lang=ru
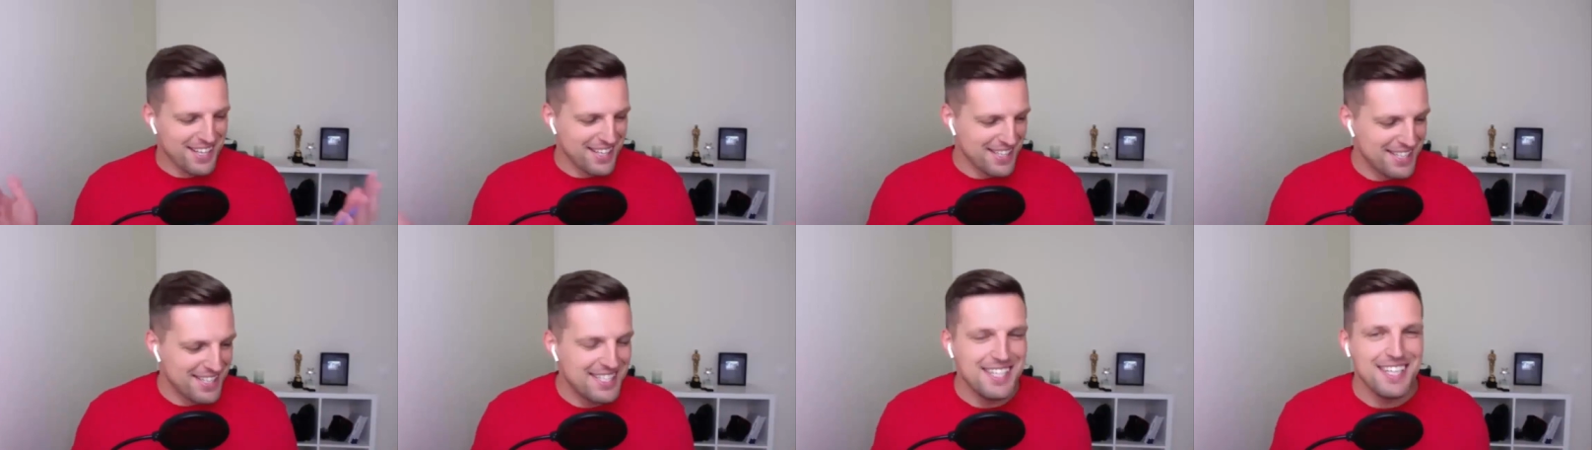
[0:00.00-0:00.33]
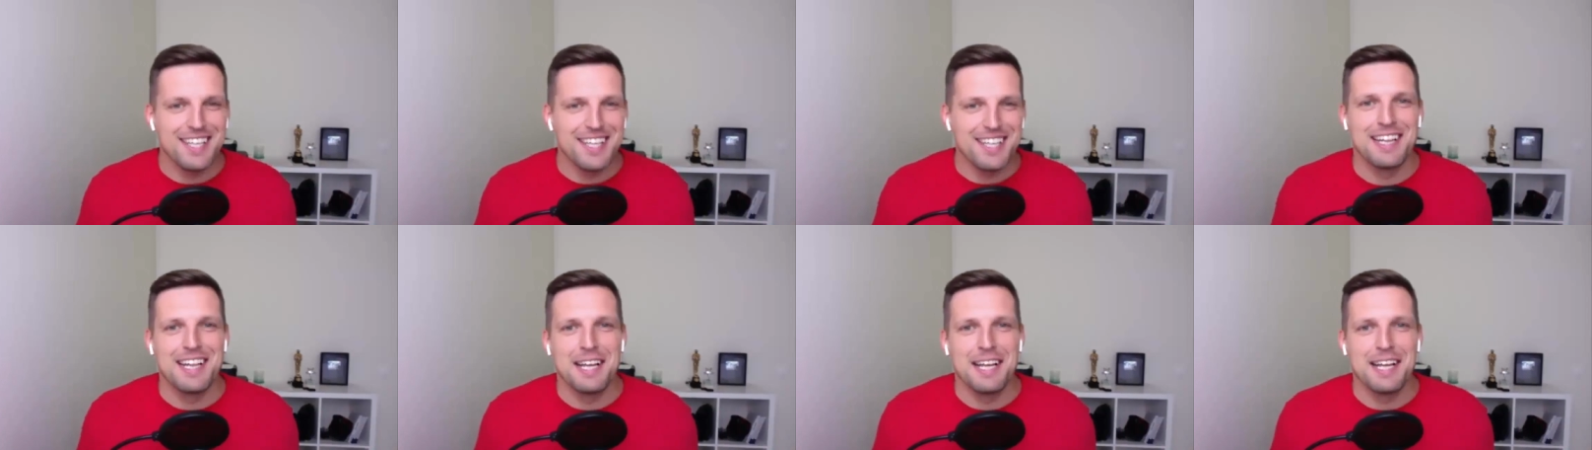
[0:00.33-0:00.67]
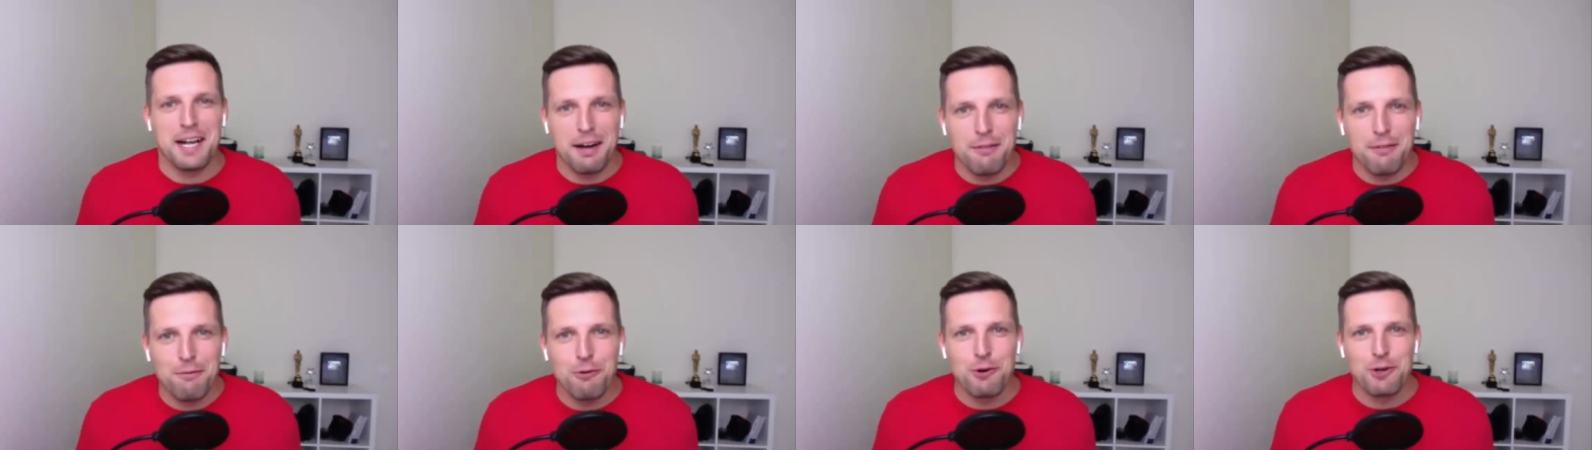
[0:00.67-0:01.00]
те, для
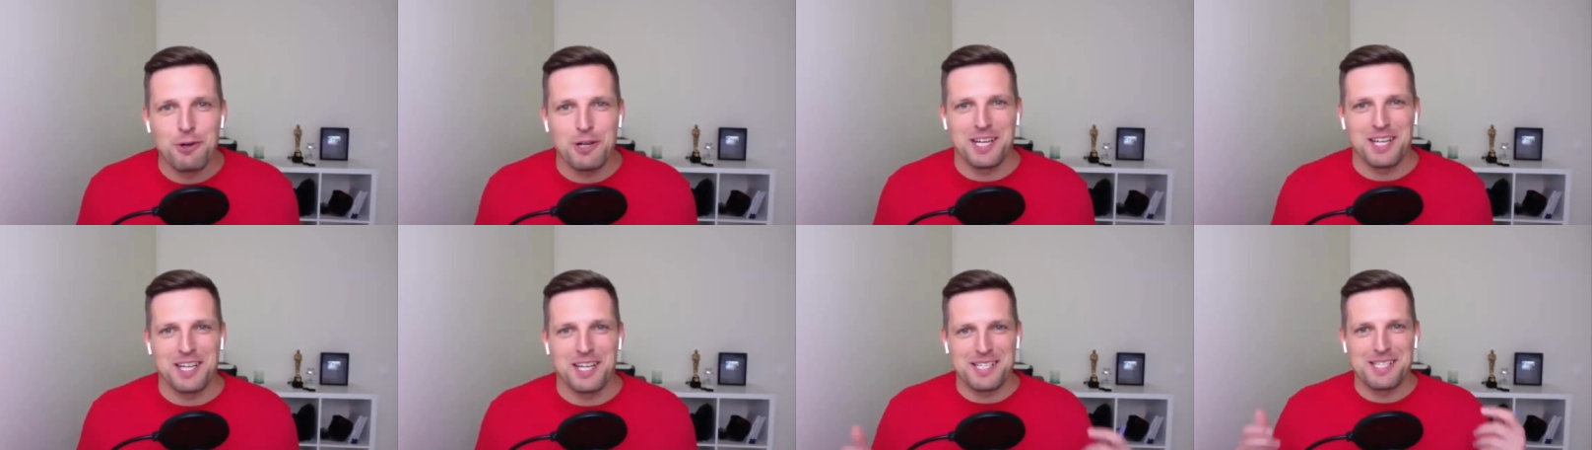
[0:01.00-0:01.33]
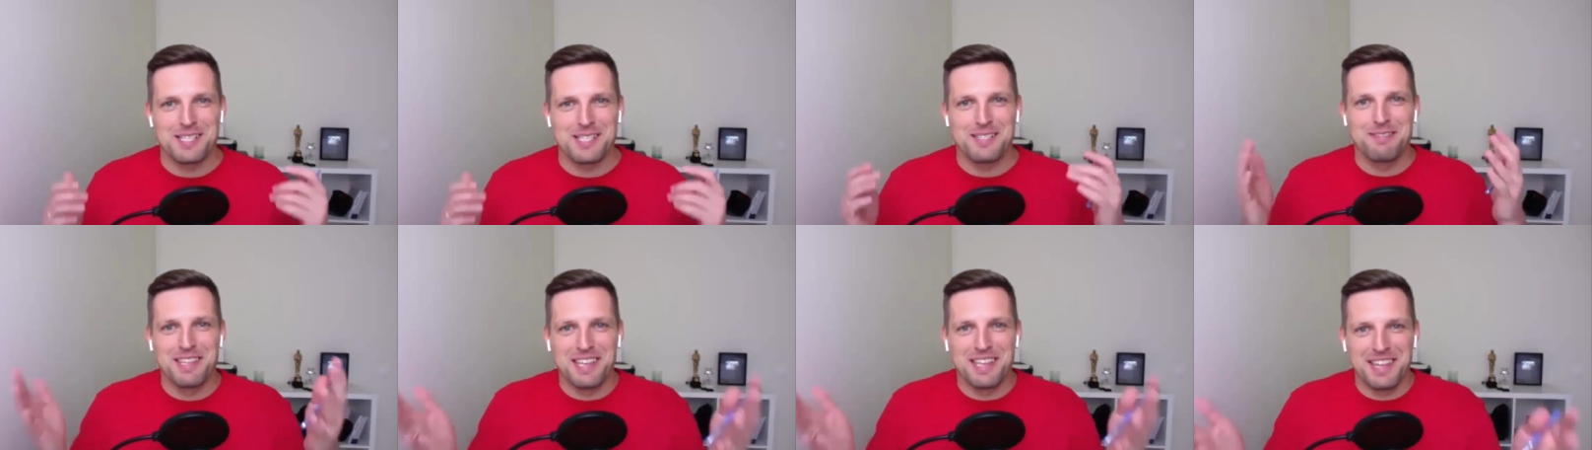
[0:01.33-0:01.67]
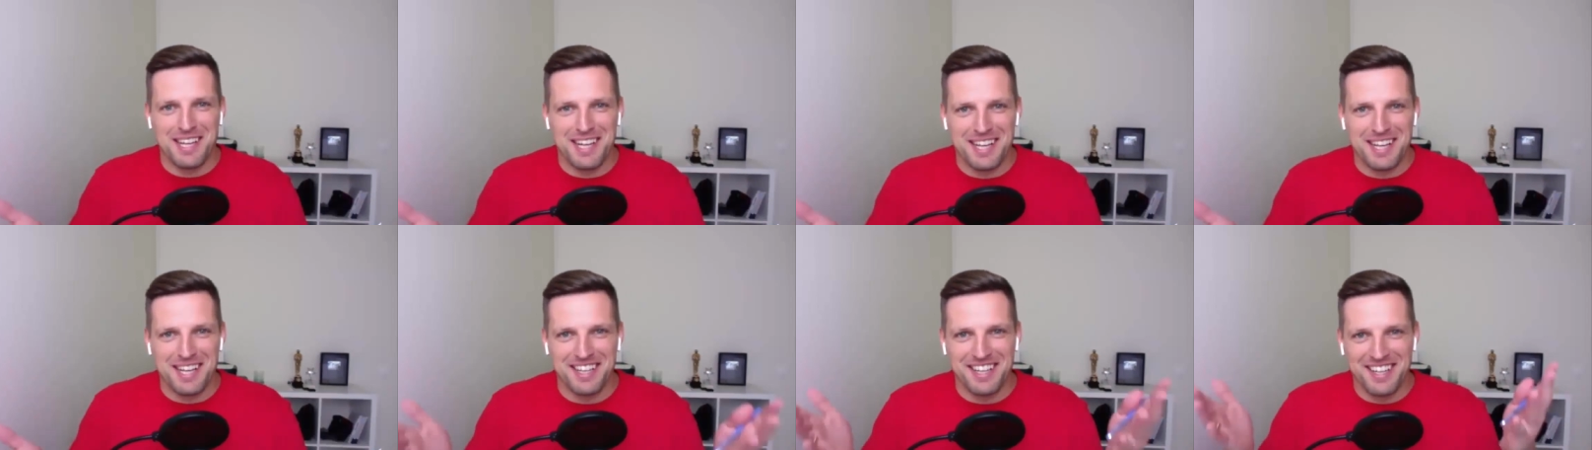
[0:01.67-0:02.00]
кого как раз
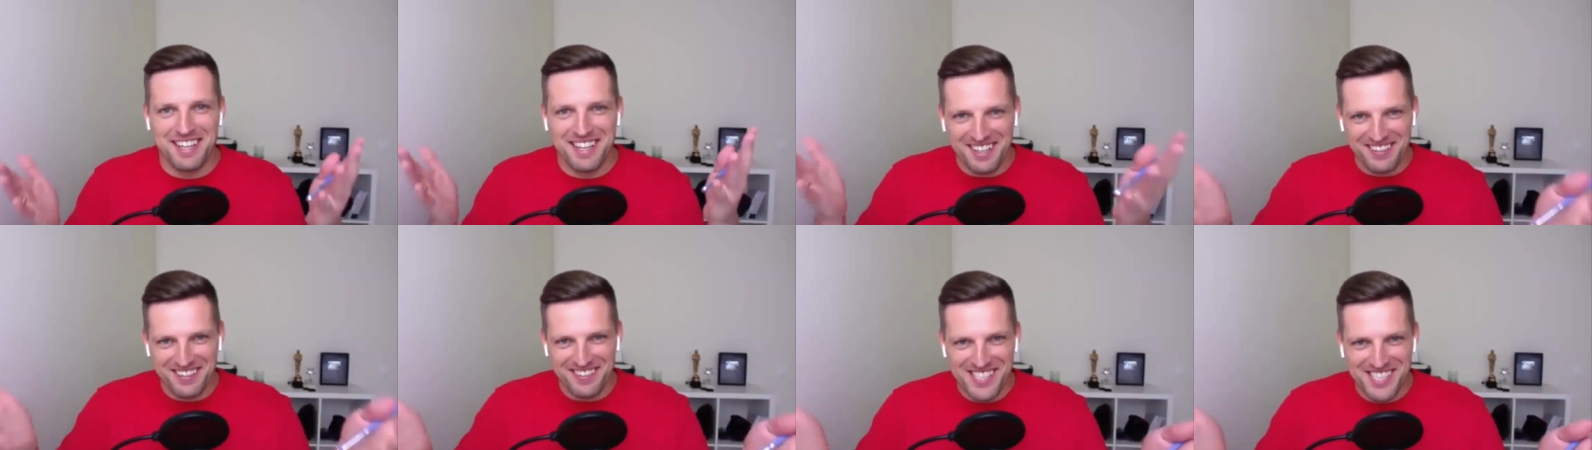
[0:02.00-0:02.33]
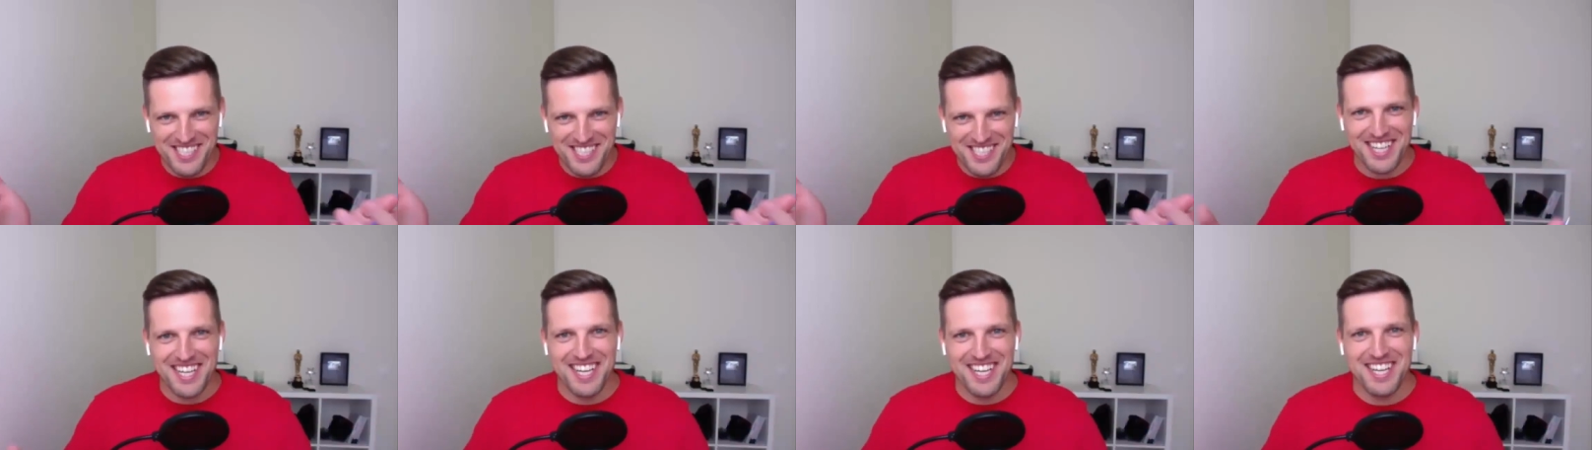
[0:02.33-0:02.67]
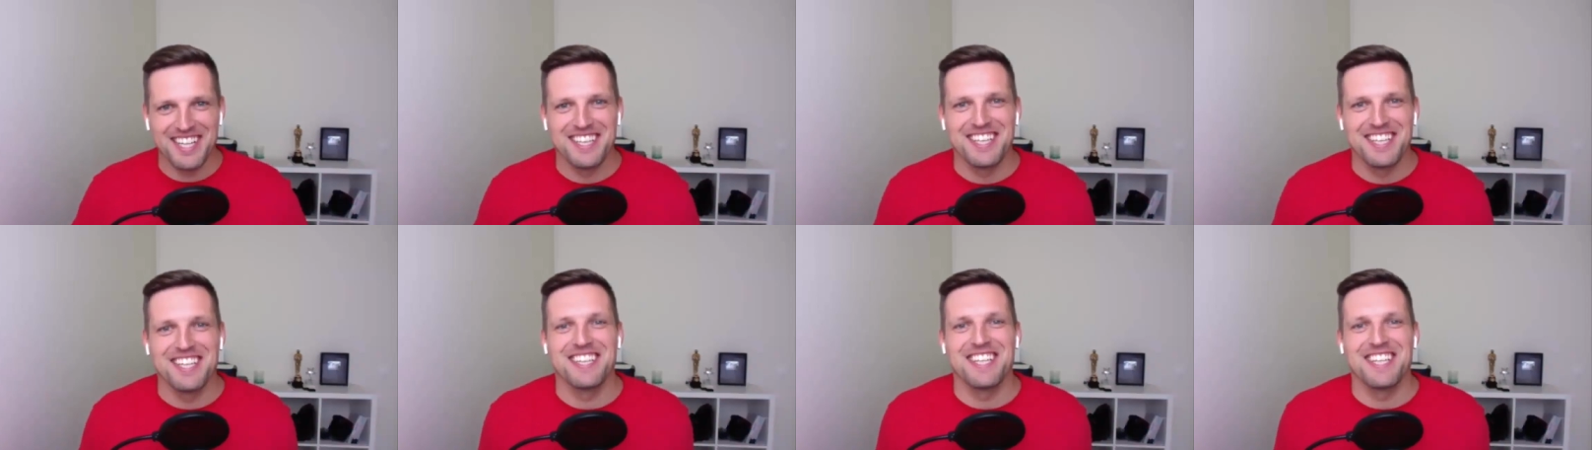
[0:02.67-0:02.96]
Светлана вещает,